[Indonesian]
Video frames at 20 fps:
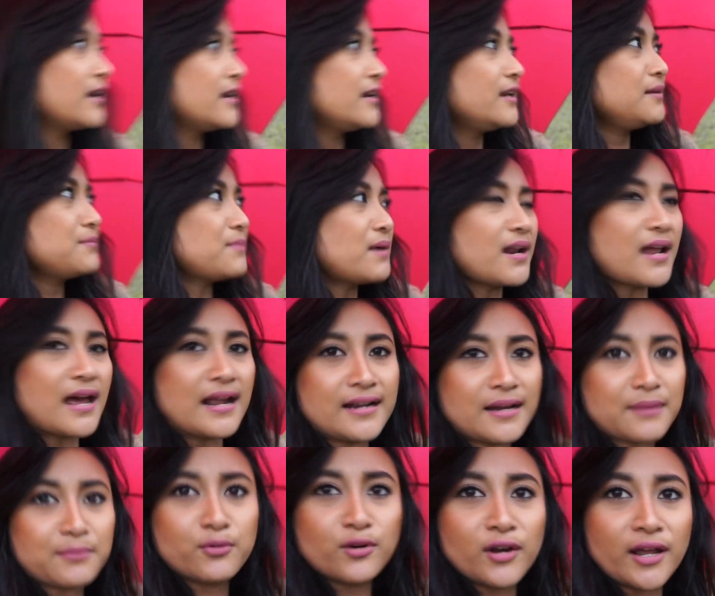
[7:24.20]
ini malah
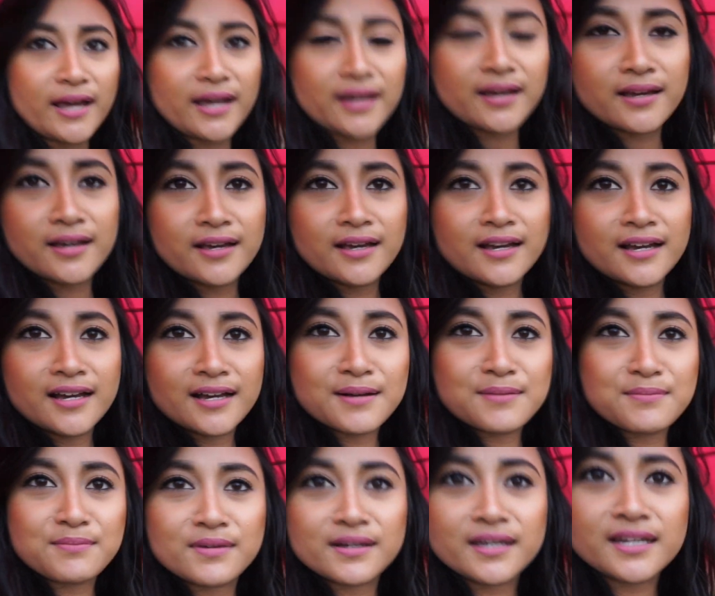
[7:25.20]
anak bule
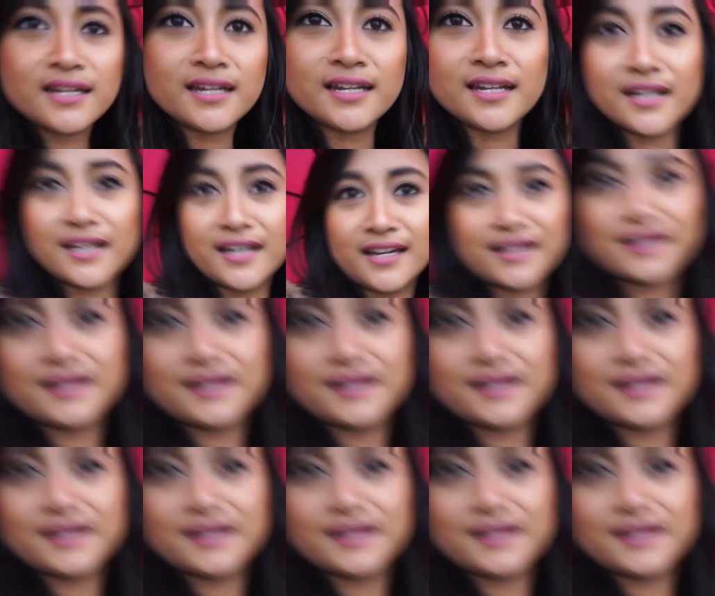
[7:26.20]
ini nih